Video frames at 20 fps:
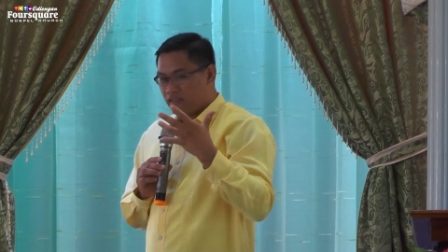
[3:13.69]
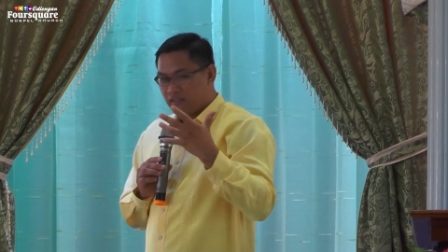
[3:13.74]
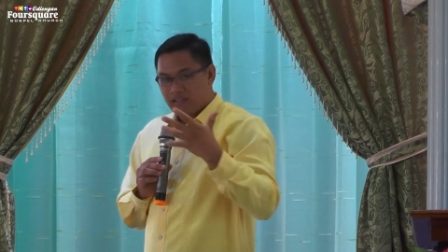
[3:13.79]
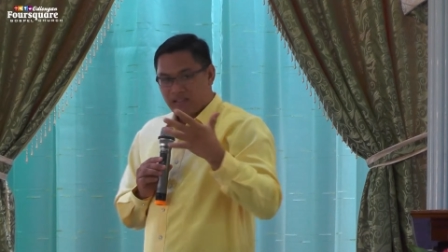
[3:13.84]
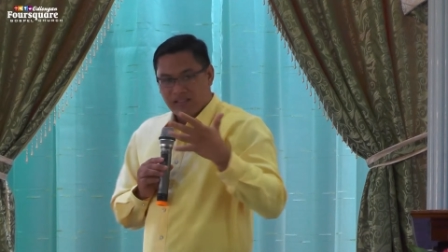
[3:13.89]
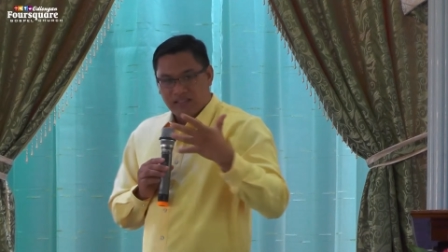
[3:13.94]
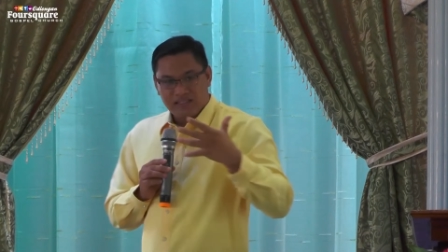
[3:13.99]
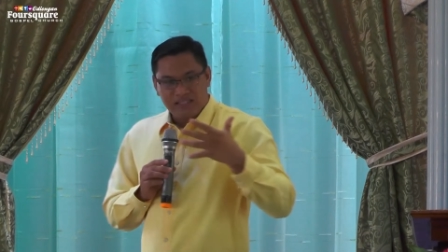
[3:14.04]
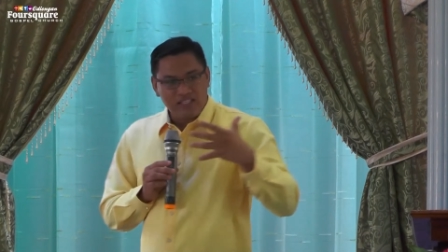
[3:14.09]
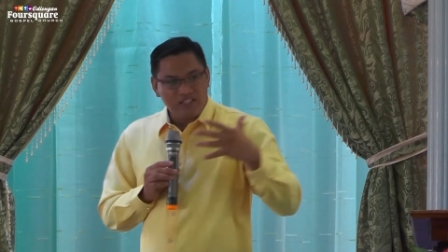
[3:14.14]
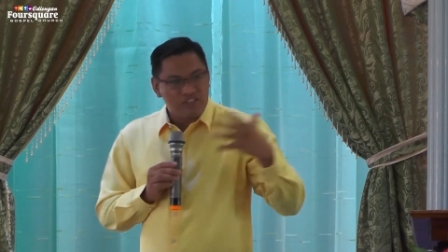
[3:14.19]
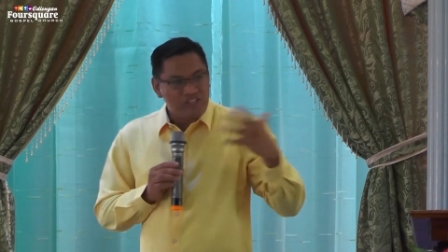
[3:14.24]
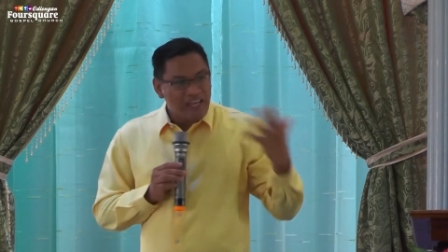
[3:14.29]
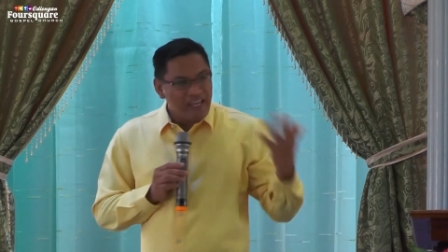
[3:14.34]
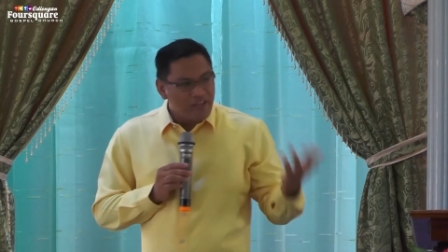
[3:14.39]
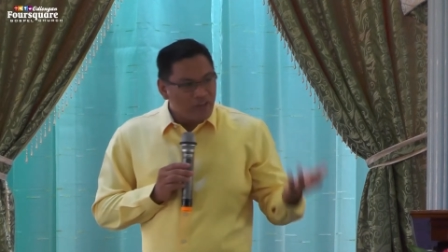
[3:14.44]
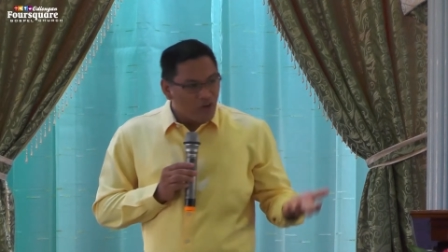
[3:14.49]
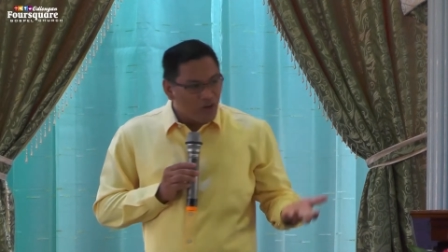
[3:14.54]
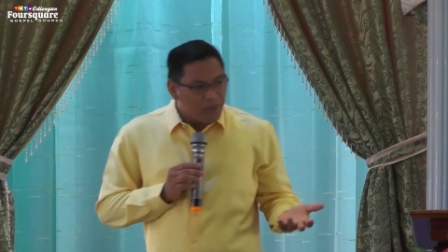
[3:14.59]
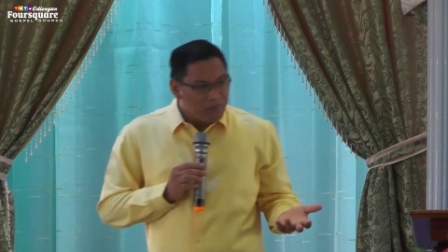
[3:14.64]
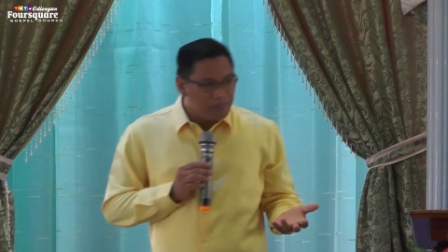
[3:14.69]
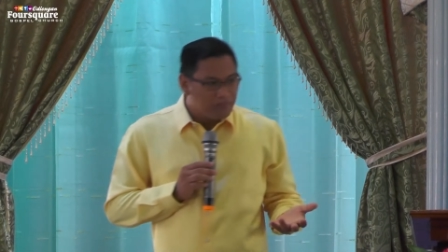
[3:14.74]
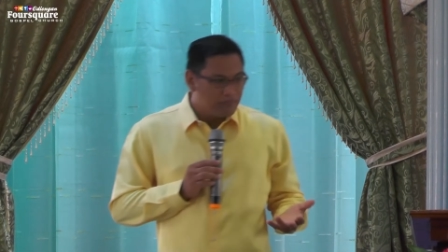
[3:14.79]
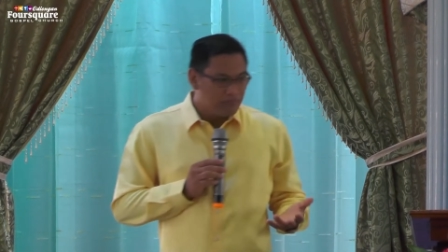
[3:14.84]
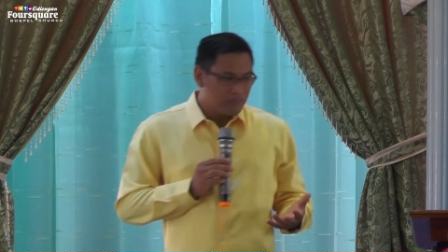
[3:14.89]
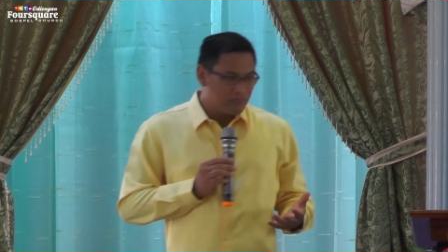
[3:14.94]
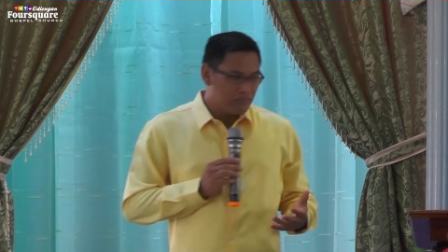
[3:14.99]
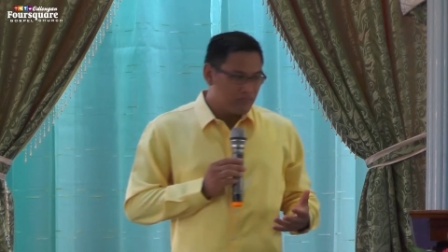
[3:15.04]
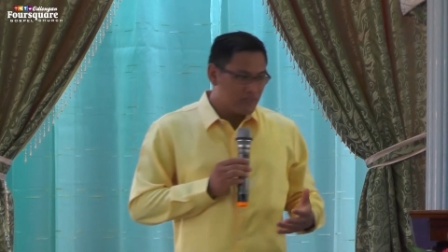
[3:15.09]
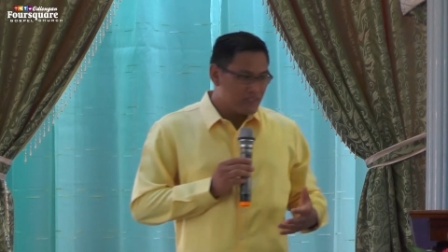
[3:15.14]
Si Jacob,
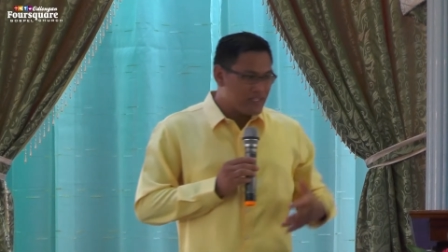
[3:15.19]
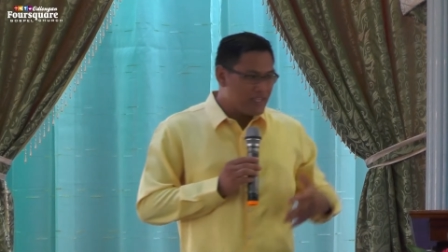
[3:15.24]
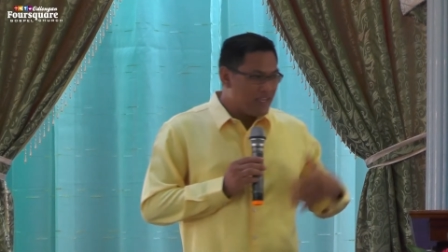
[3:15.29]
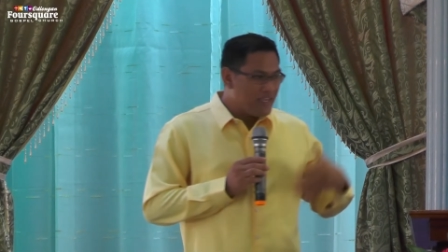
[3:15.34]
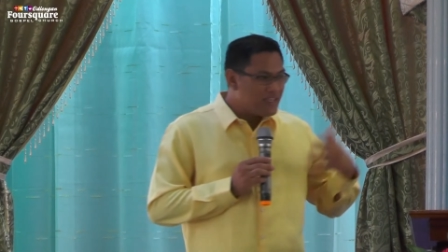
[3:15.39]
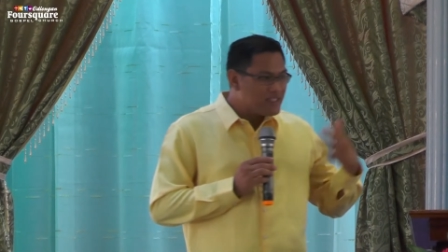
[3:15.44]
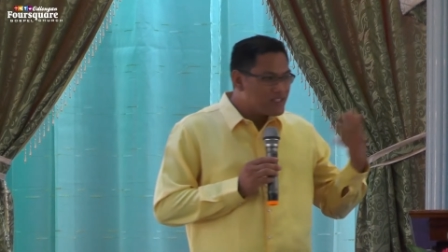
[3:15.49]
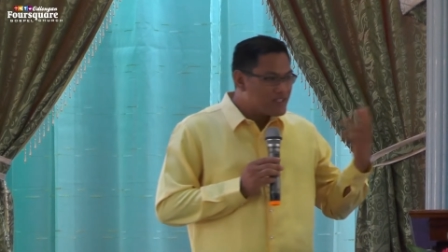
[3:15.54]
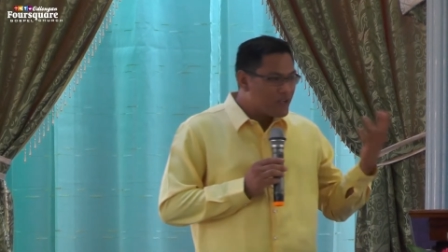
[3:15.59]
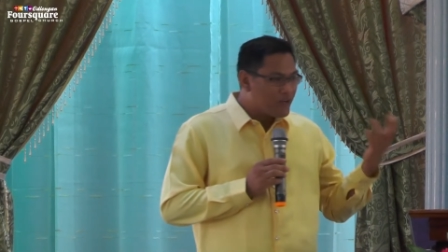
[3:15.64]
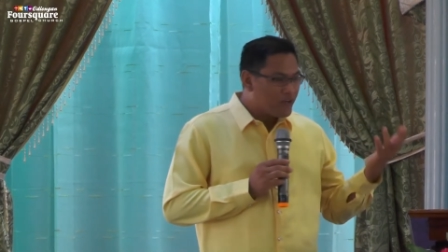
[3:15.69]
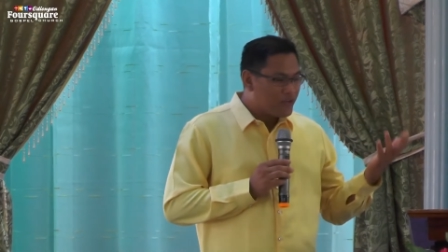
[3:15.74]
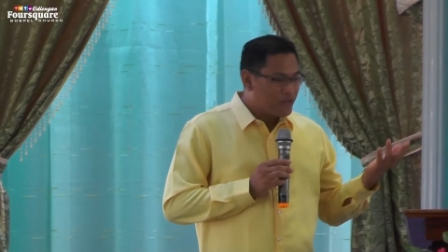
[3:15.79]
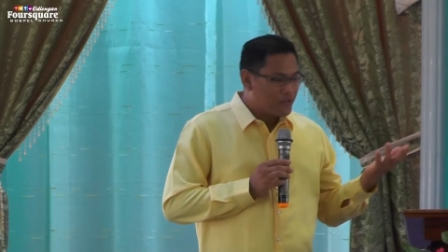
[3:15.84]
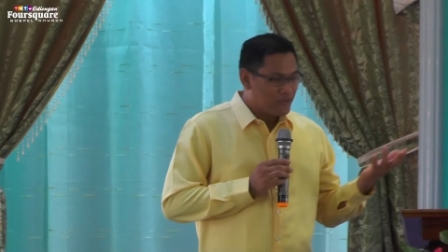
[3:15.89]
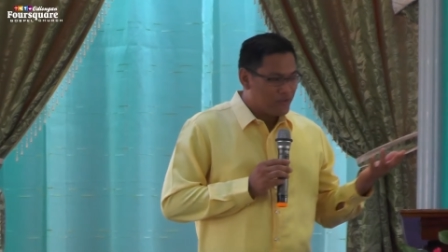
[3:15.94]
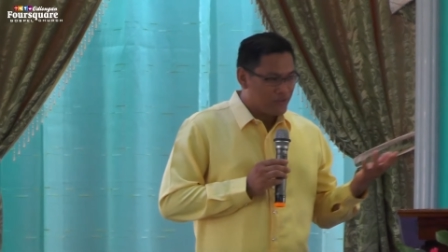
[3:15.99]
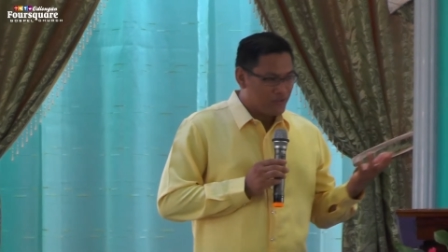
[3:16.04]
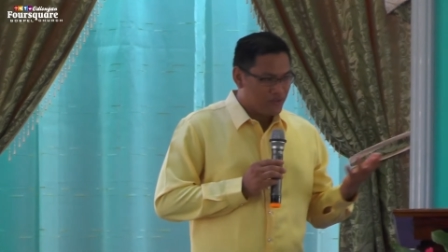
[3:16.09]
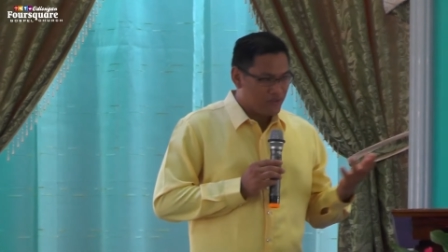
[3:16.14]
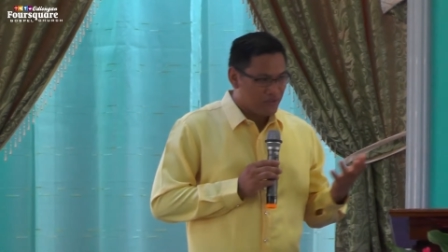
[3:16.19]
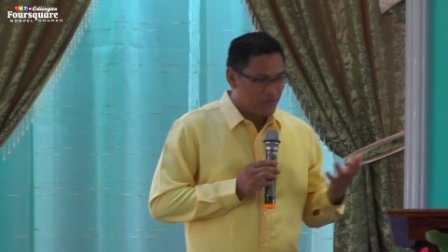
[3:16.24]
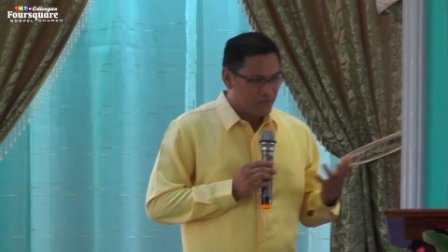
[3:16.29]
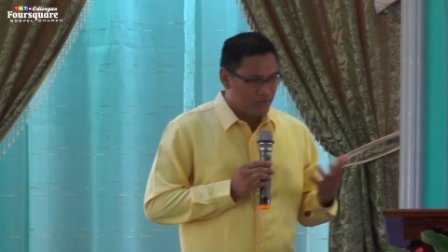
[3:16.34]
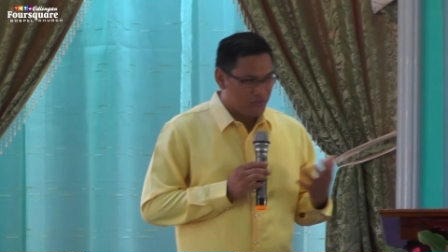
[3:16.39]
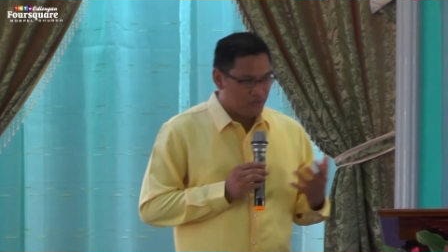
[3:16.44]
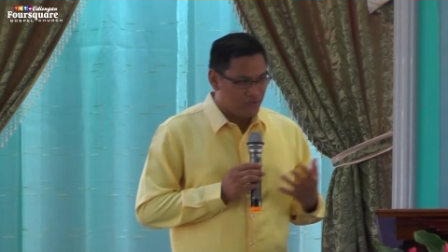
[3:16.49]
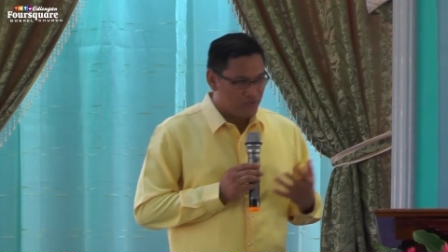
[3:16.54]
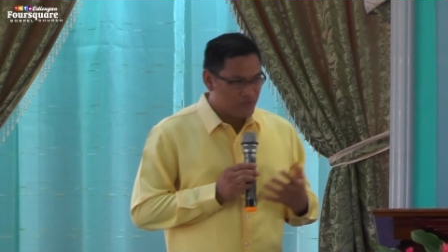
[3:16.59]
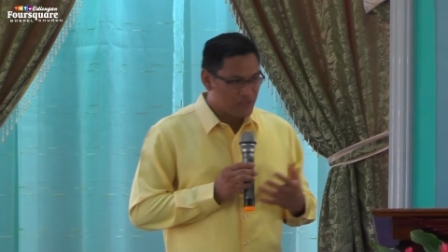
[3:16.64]
si Esau,
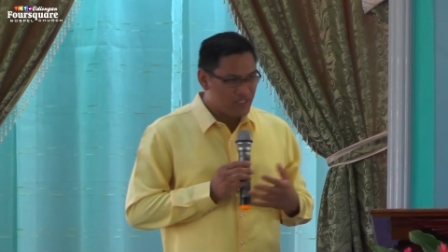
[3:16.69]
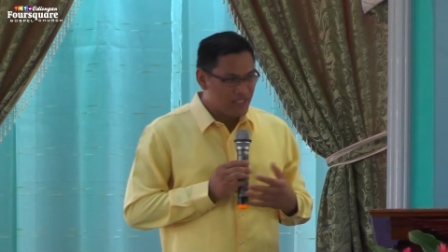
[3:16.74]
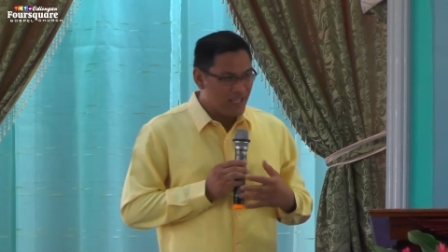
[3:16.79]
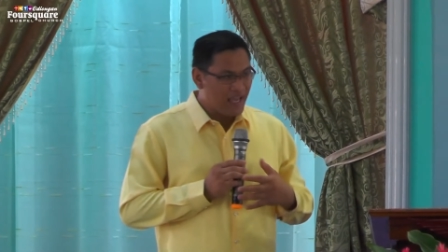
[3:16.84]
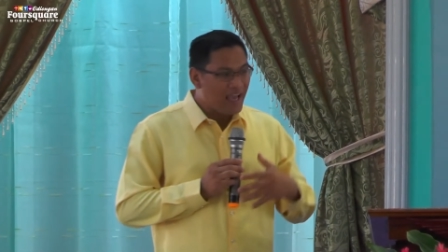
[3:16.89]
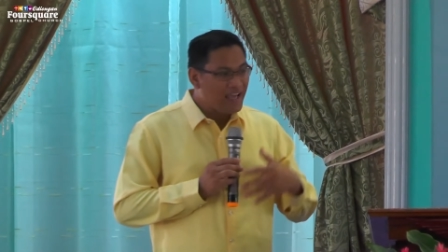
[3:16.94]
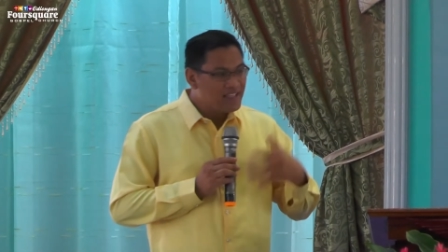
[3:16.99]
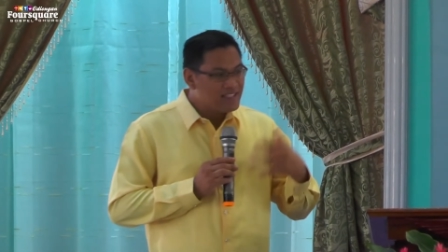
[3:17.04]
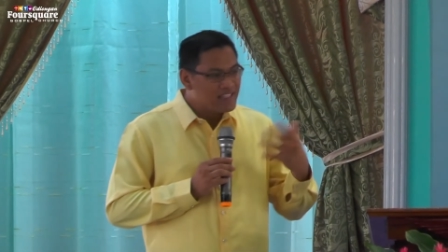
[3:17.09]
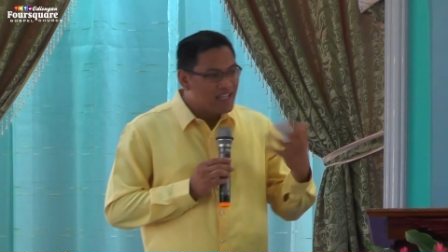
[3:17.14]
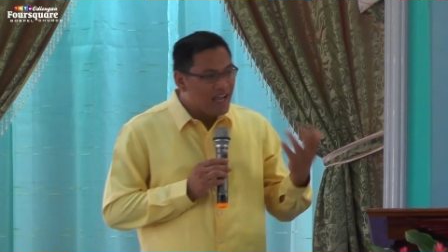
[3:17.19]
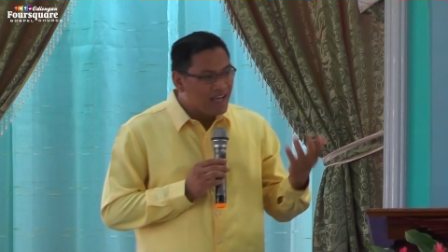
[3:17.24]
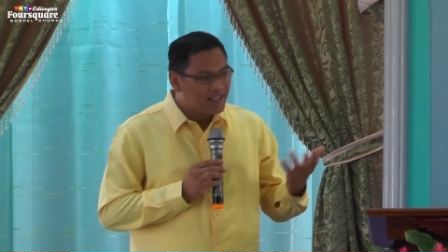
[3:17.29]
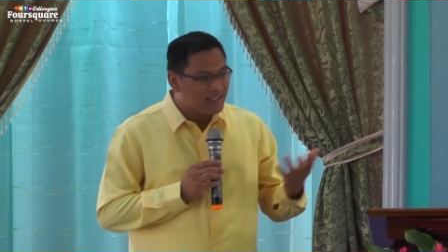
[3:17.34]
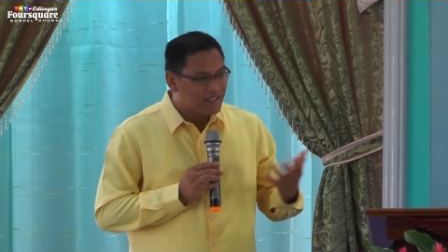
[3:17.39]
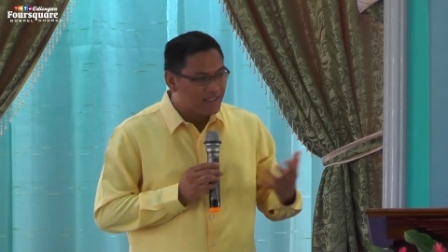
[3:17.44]
o si Isaac,